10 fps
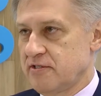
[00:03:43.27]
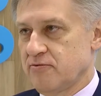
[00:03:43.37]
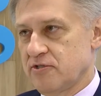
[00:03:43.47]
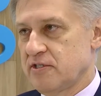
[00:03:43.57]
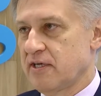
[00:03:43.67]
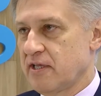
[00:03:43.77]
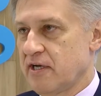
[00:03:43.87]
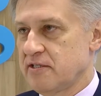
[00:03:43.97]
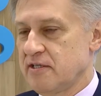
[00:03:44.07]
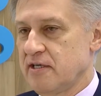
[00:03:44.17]
złożyć
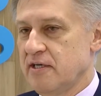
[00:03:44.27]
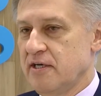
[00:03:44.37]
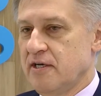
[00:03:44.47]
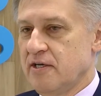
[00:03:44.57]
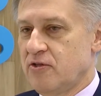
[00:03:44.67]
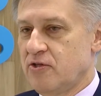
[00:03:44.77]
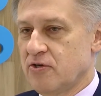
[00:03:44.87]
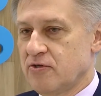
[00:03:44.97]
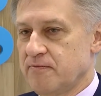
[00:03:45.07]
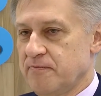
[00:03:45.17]
deklarację,
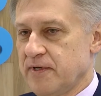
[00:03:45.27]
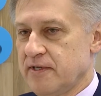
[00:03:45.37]
to